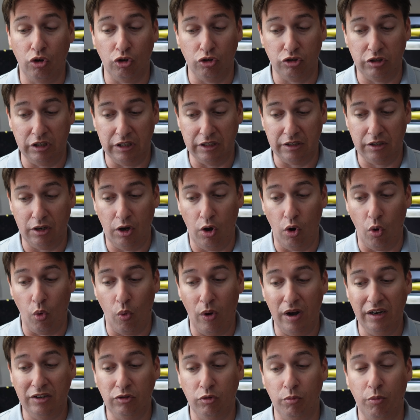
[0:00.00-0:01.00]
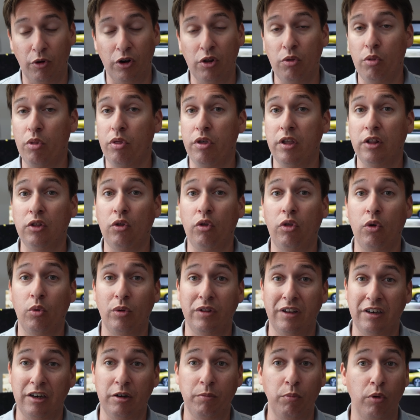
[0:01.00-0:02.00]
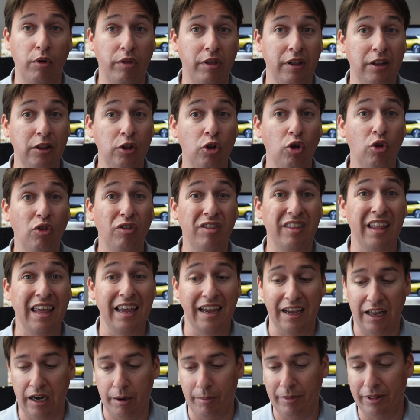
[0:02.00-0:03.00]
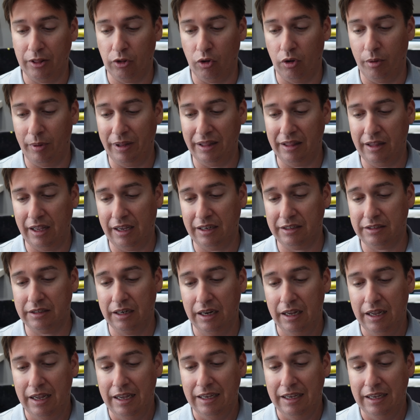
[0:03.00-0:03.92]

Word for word: coches, lo cual supone un 156% de incremento de ventas.